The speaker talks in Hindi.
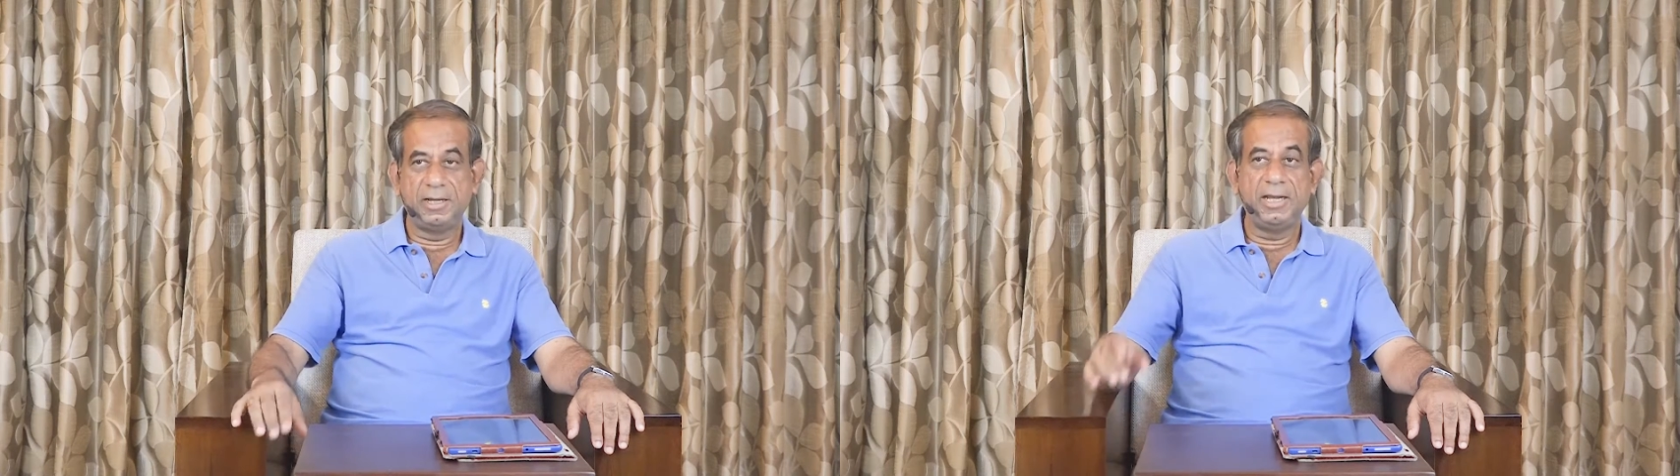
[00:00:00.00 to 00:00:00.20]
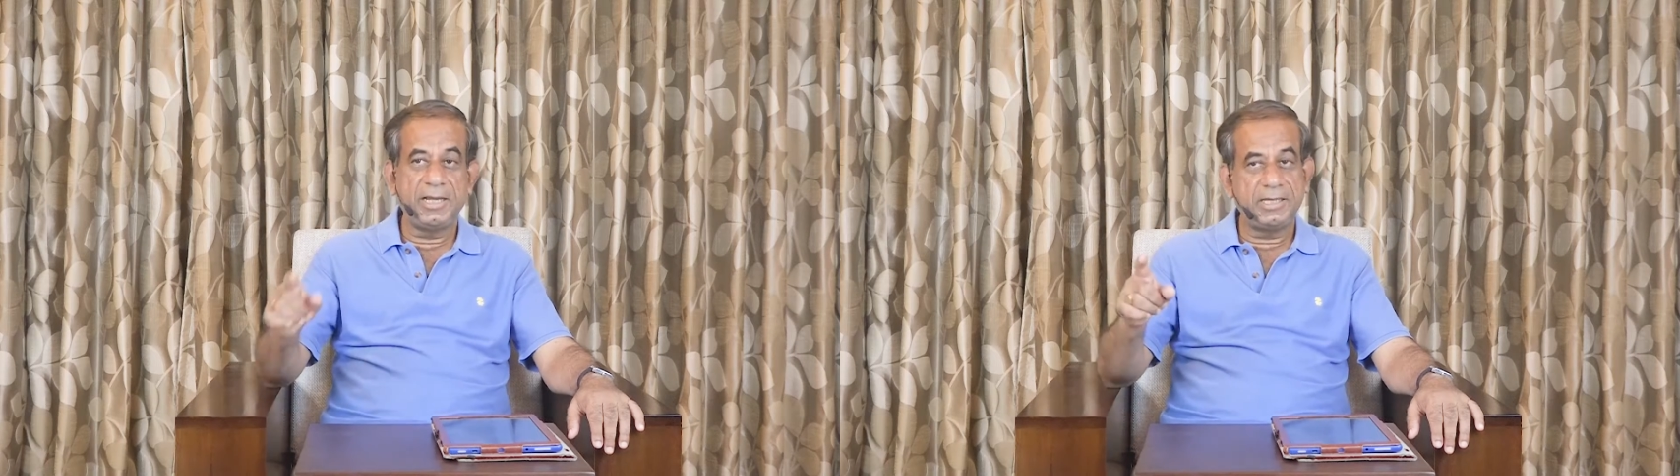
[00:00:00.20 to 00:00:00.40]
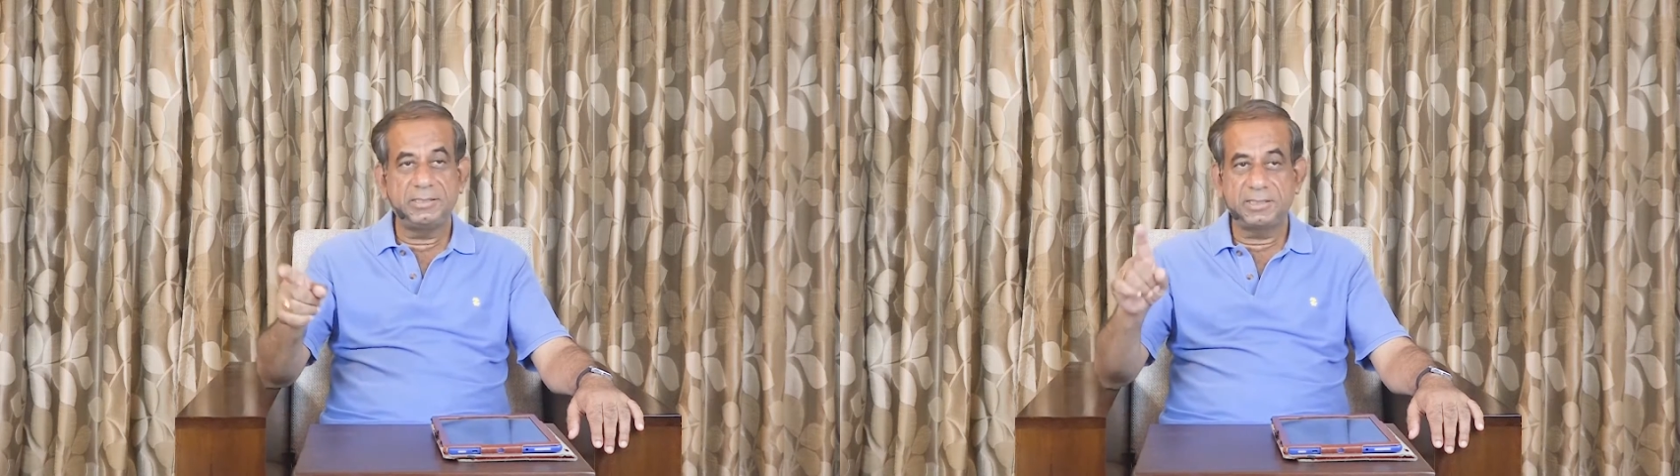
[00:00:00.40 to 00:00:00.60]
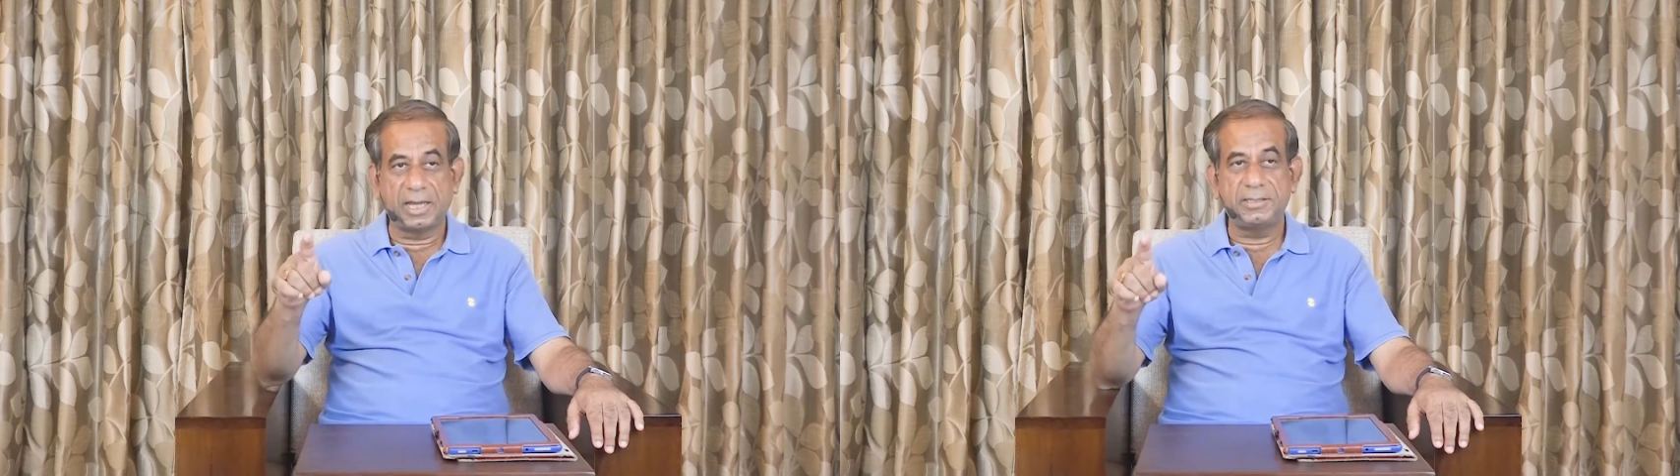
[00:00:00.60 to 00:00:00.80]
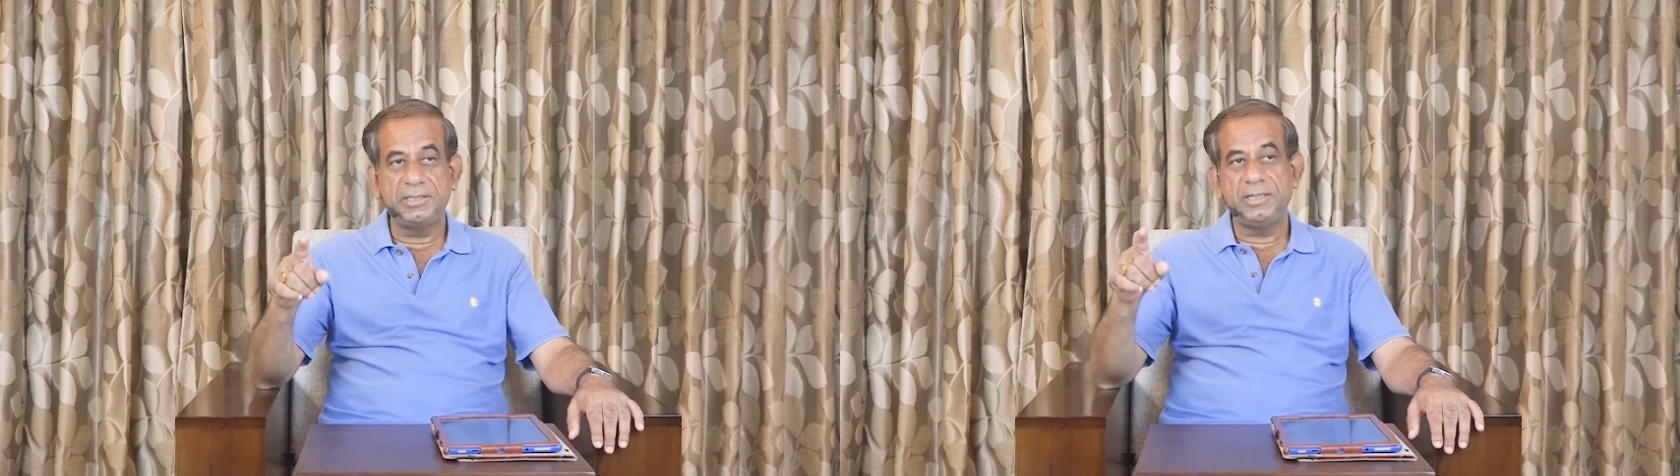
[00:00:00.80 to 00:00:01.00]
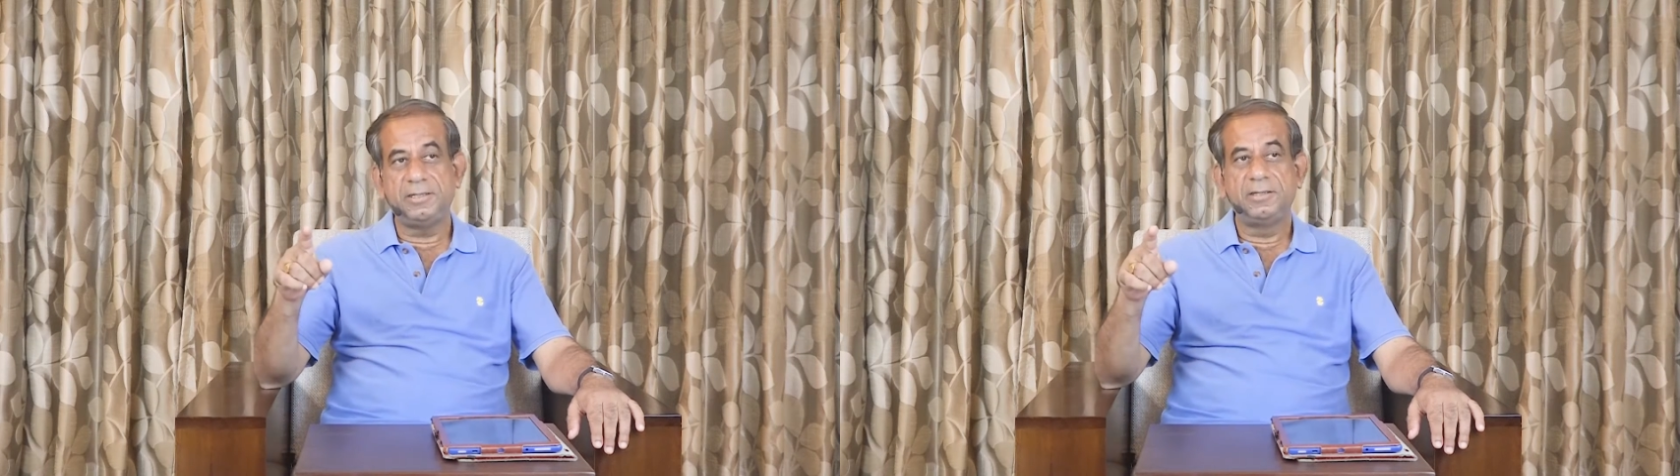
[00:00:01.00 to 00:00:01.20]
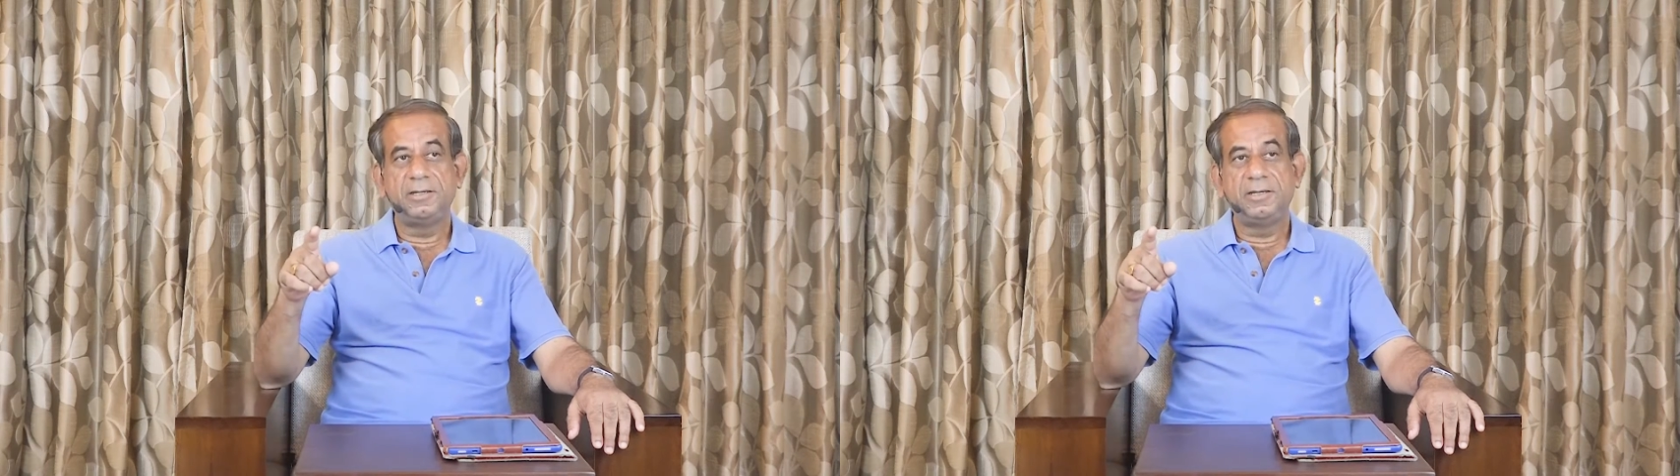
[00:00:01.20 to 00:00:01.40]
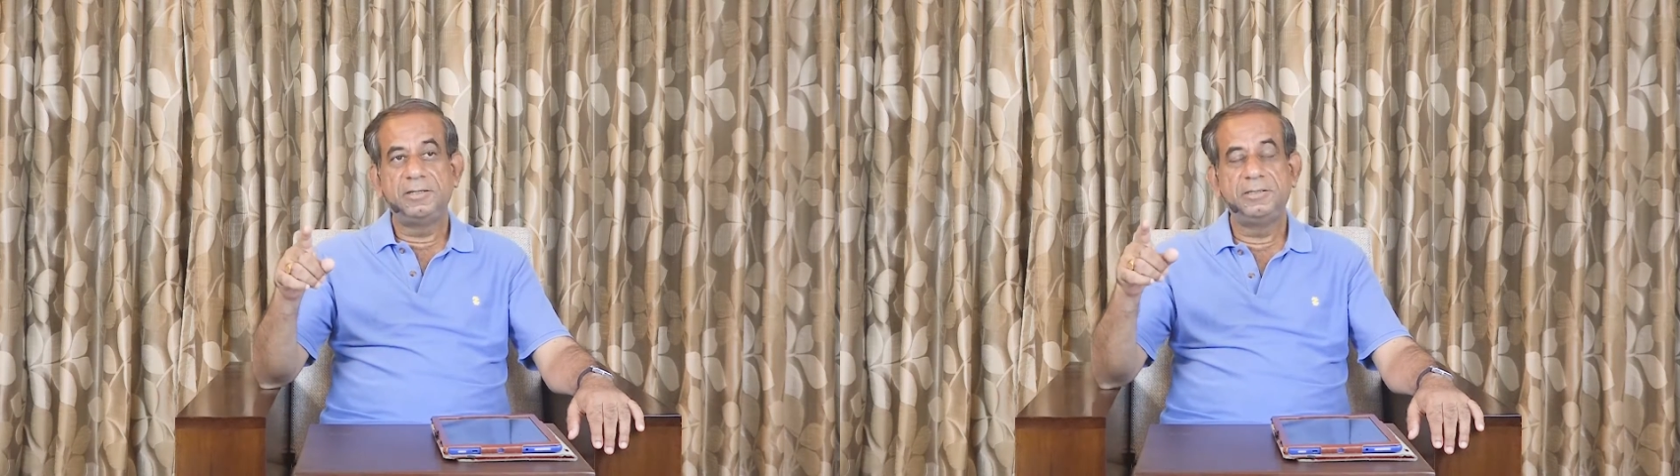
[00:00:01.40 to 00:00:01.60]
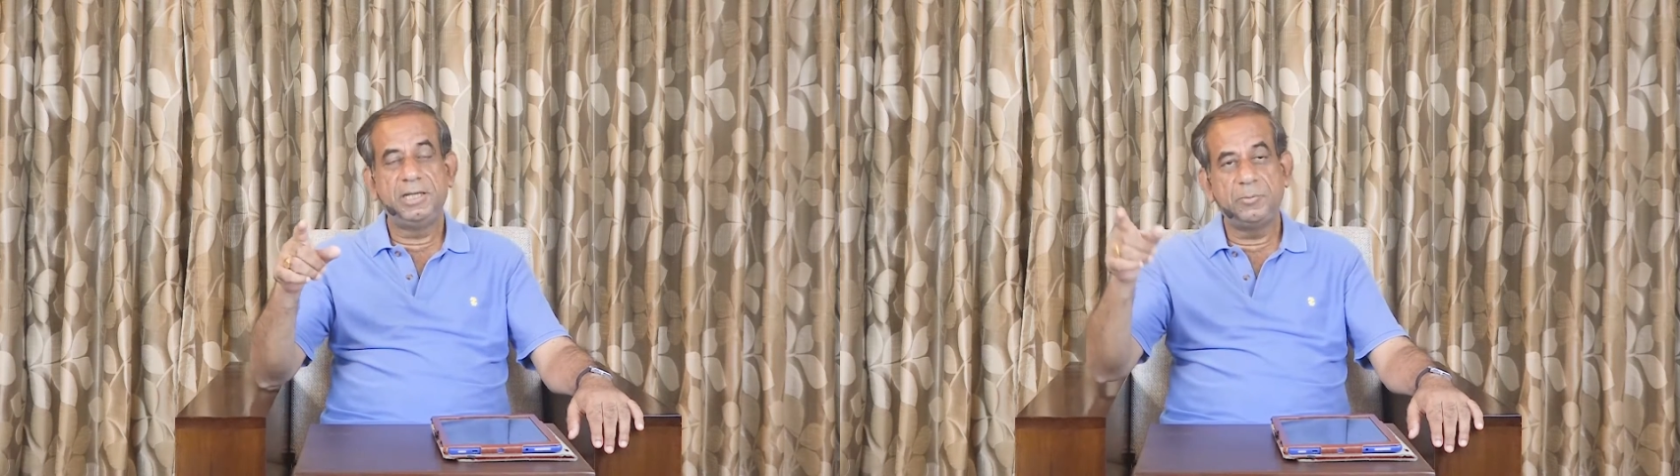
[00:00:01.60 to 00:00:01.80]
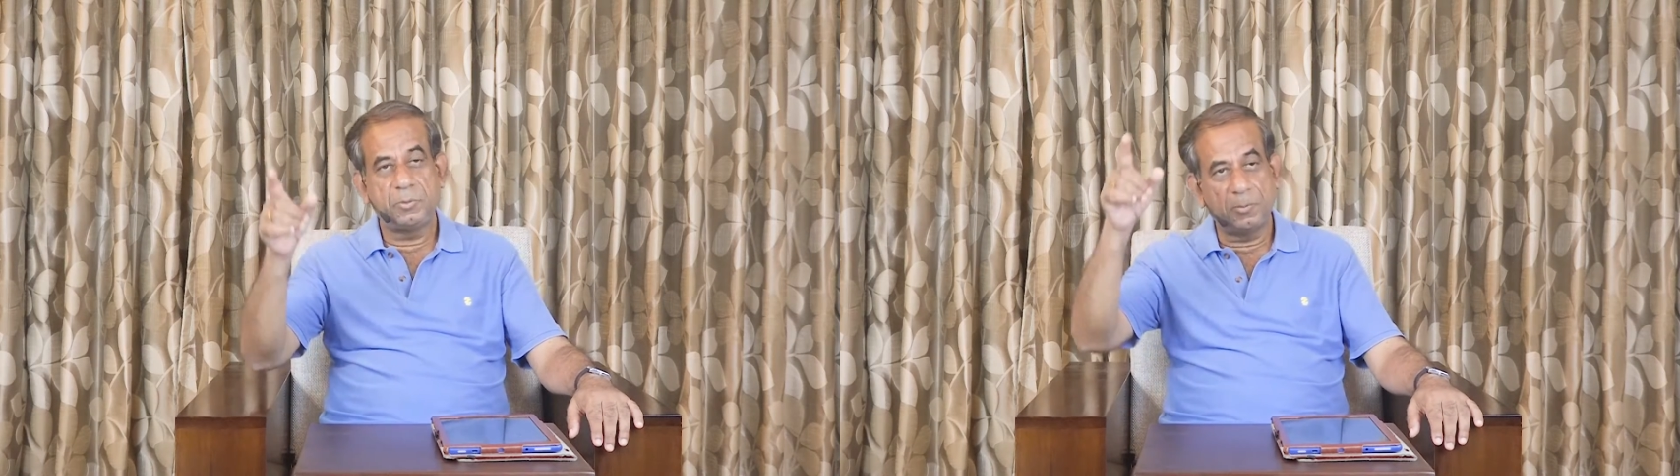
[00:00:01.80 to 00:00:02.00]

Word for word: लेकिन साथ ही दिलीप